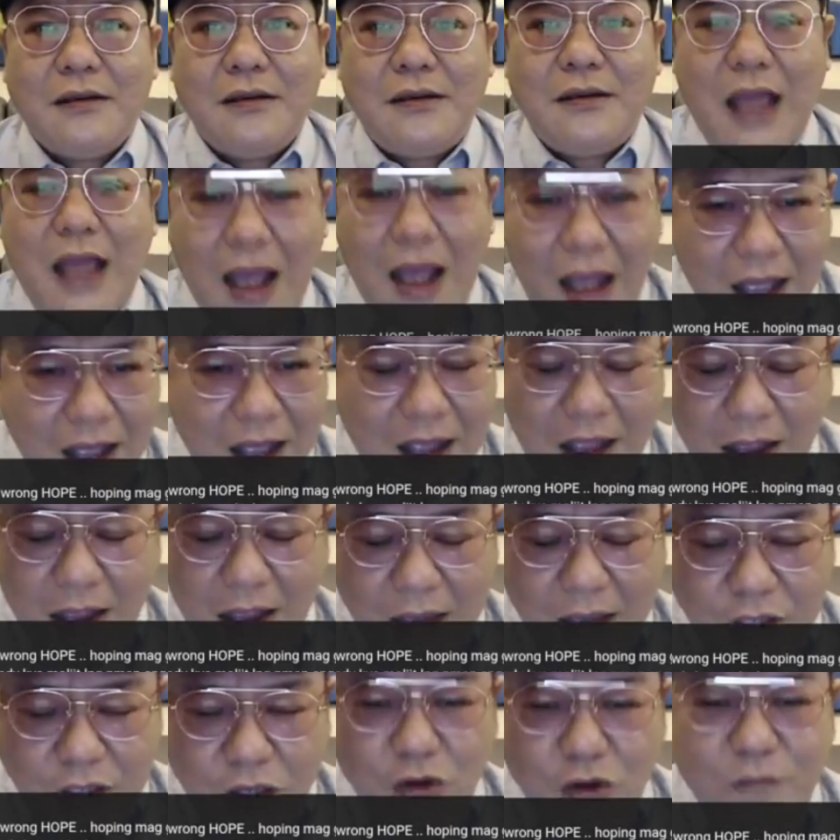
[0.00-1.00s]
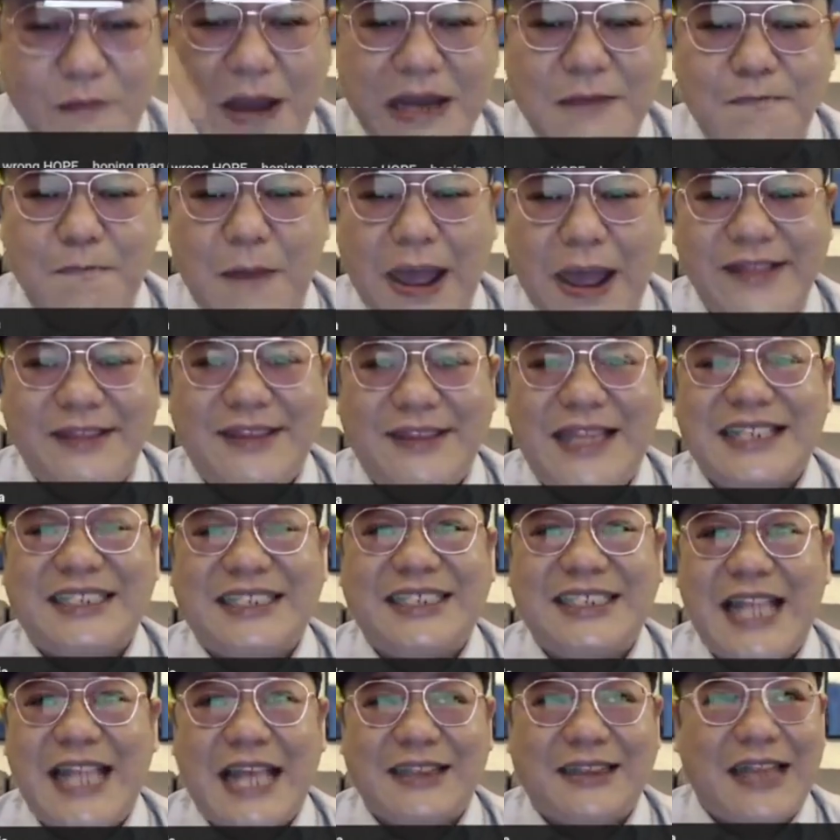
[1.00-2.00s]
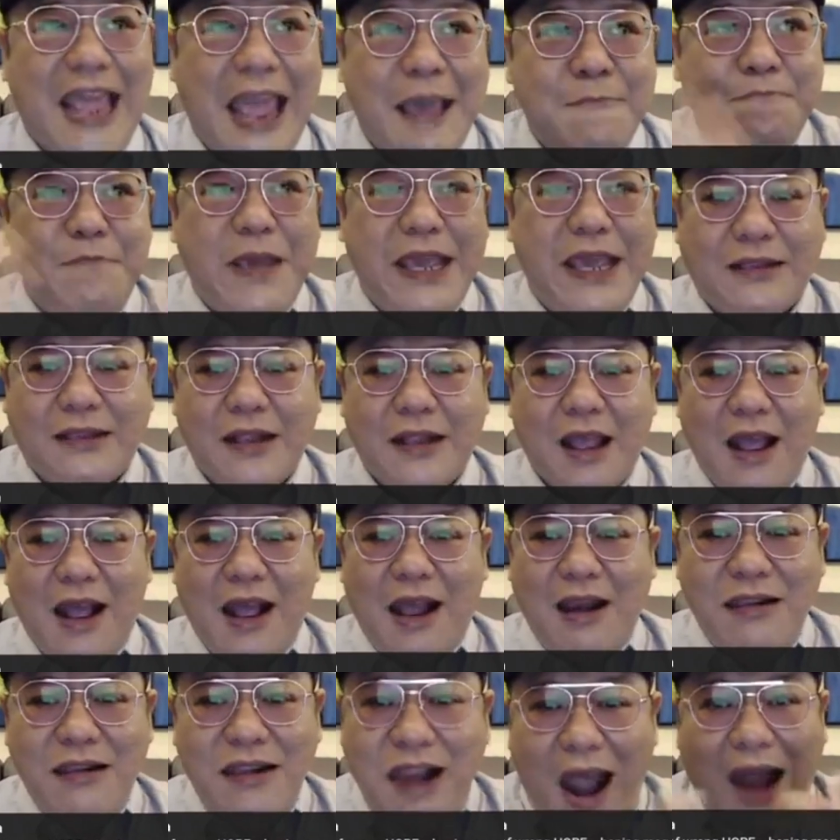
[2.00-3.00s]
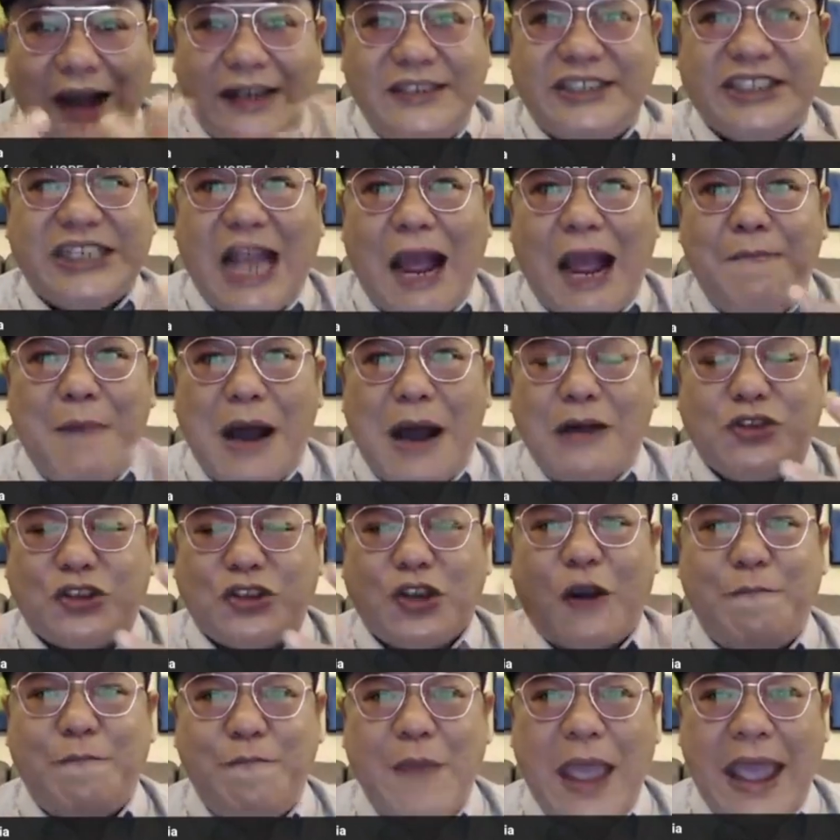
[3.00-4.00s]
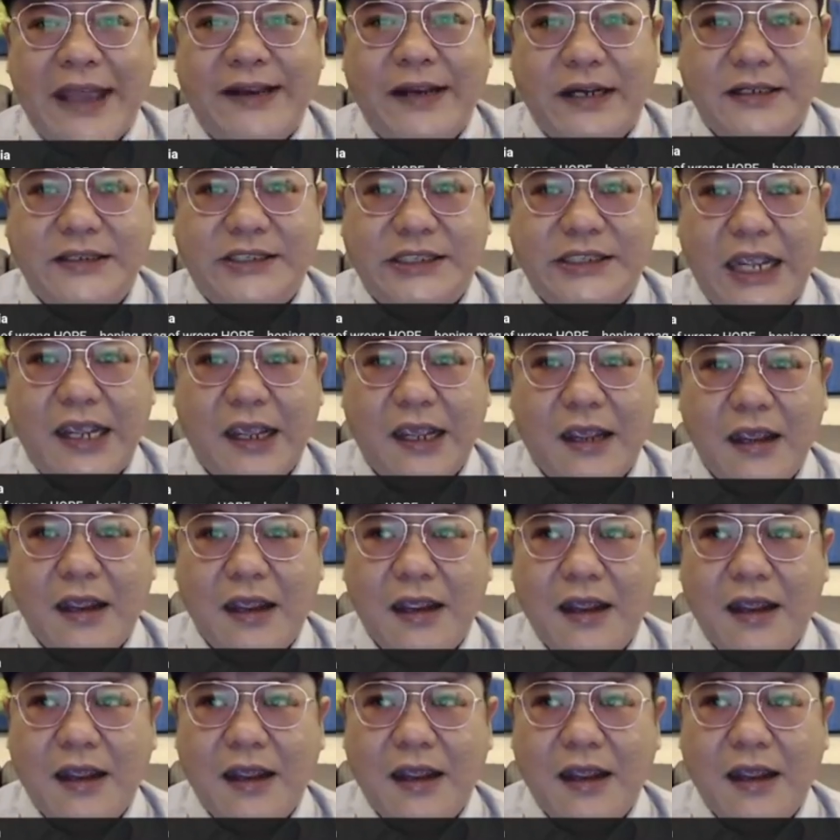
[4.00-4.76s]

The human mind does not emit large amounts of energy